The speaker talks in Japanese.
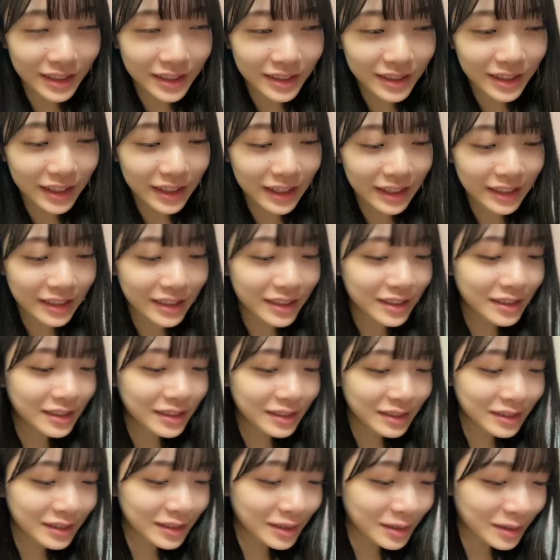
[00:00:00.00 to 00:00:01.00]
えなんか昨
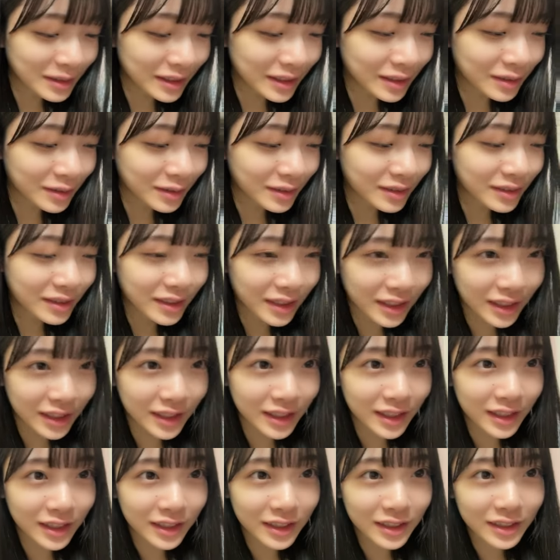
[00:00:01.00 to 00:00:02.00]
日そうだよなん
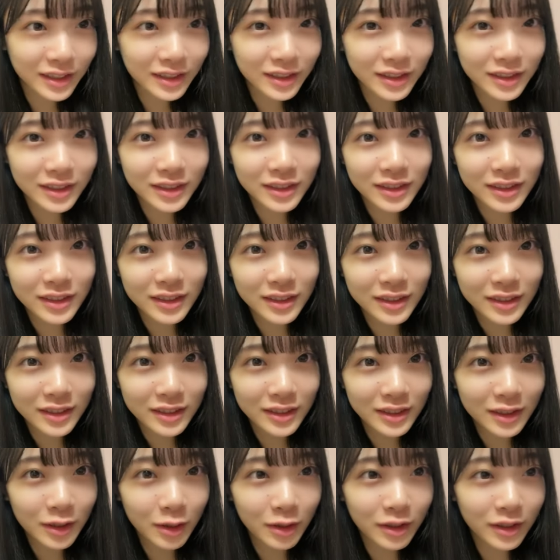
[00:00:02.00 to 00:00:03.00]
かね
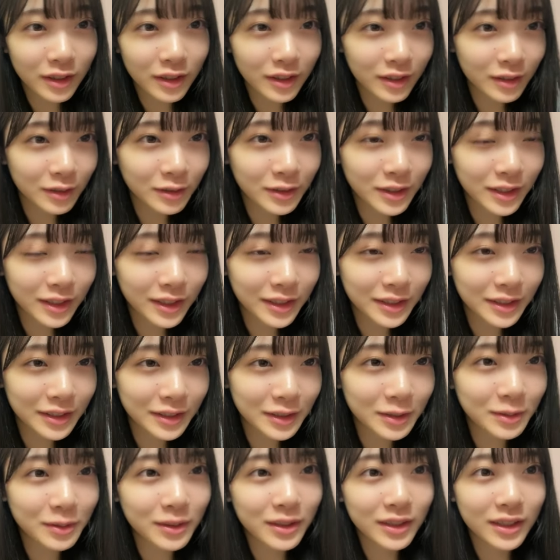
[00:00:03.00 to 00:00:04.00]
隣の席に
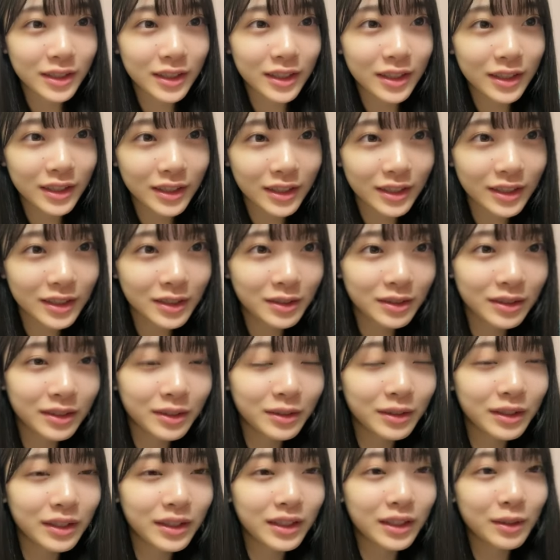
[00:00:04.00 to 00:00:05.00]
座って一緒に
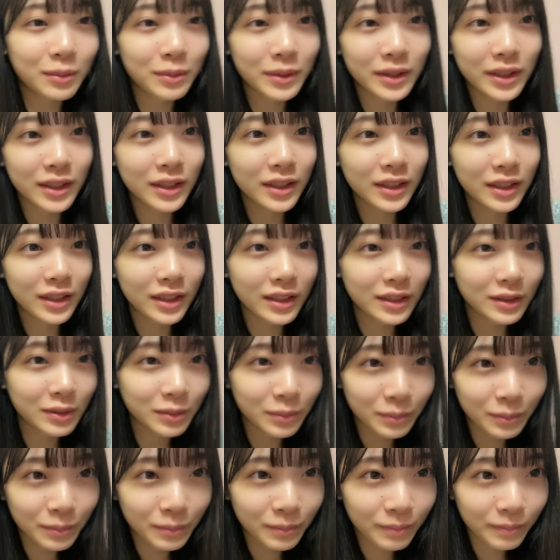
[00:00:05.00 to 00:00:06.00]
ご飯食べたんだけど
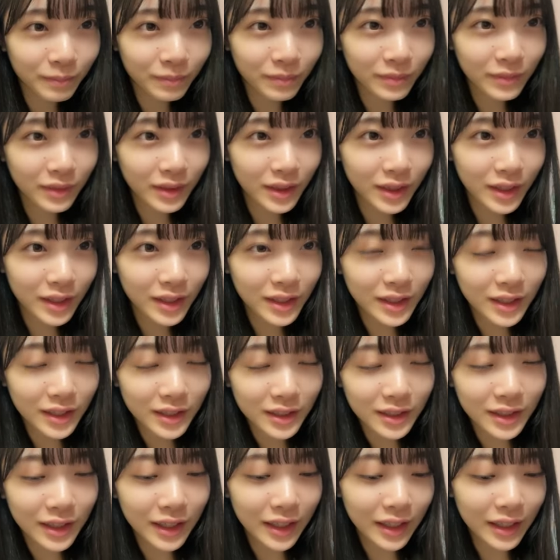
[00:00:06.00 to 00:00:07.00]

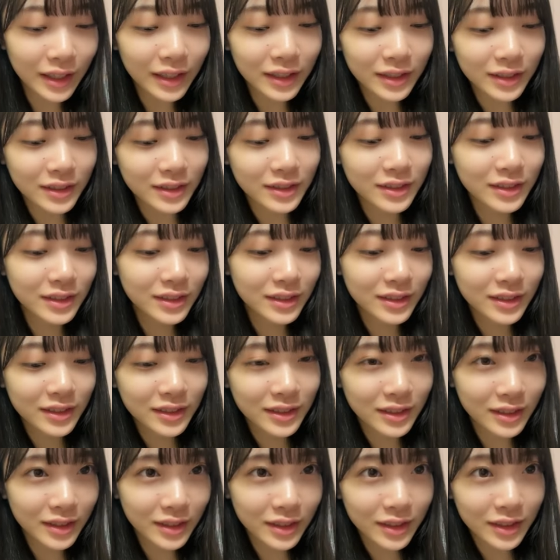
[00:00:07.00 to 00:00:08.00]
なんか
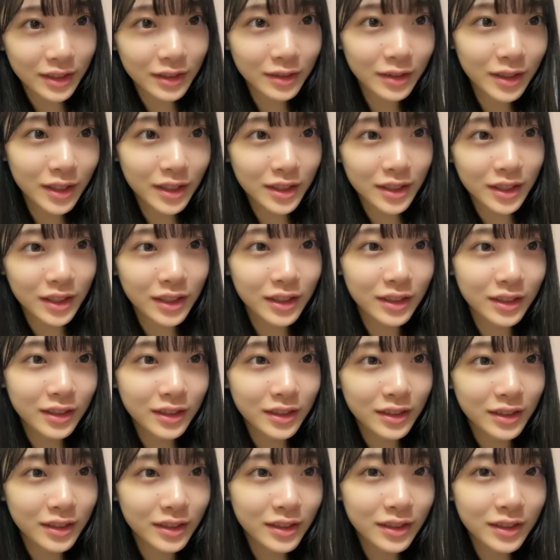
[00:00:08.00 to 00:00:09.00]
ゆうなちゃん
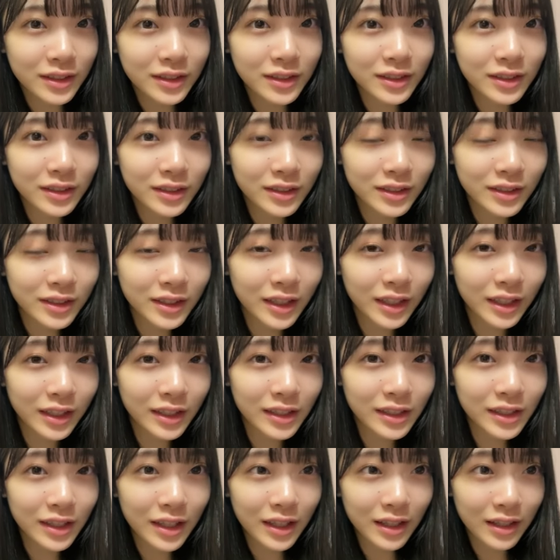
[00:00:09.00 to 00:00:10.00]
3
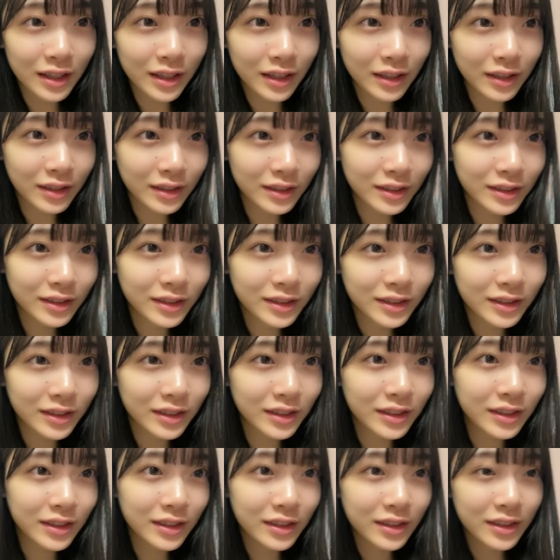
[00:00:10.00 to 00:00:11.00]
期生で
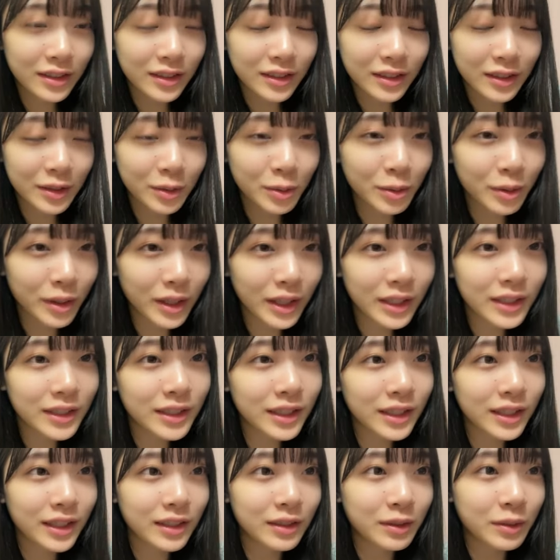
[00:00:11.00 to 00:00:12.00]
後輩
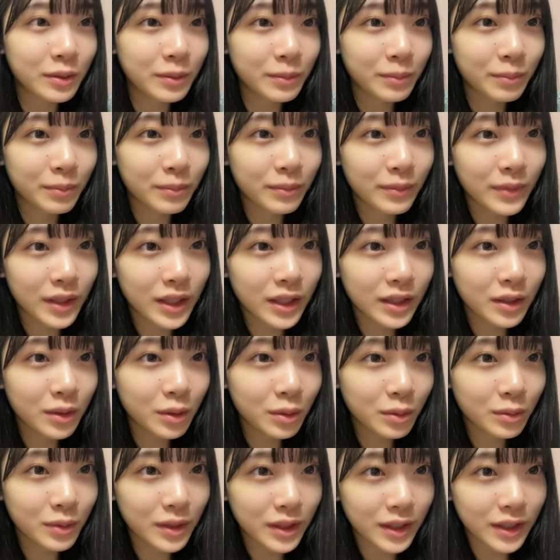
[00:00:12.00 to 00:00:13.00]
だけど1
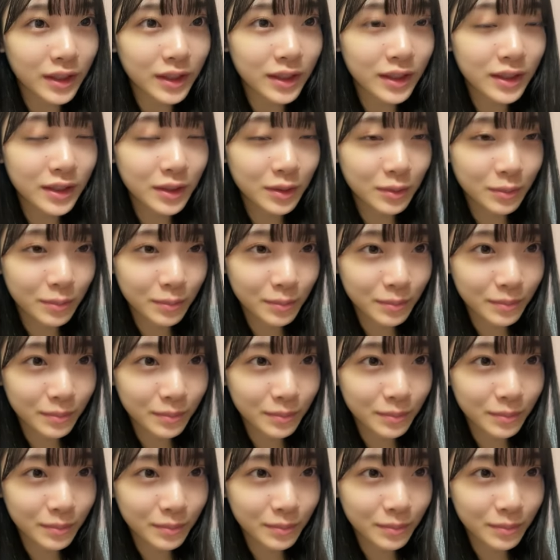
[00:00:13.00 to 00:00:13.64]
個上なんですよ